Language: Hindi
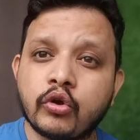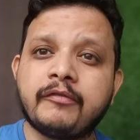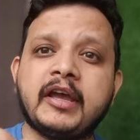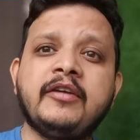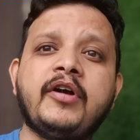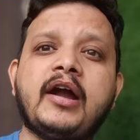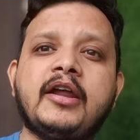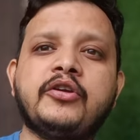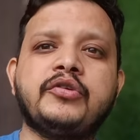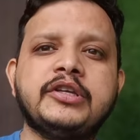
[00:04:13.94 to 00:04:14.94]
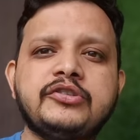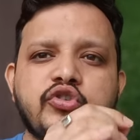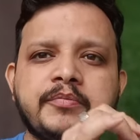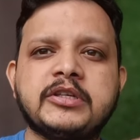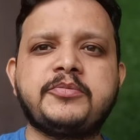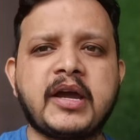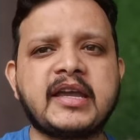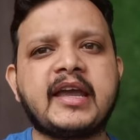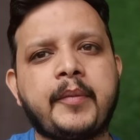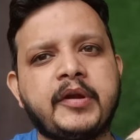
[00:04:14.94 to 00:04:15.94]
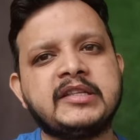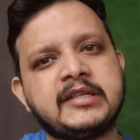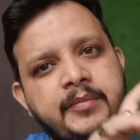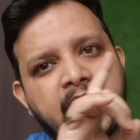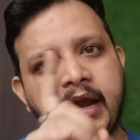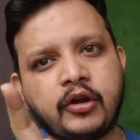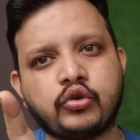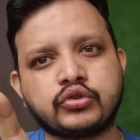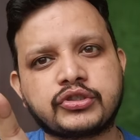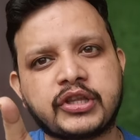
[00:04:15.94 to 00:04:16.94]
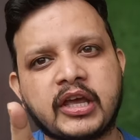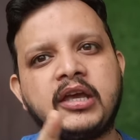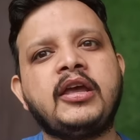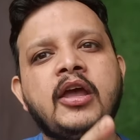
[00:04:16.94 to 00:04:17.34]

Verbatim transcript: तो वही वकार यूनिस जो मिसबा की कैप्टेंसी में हेड कोच थे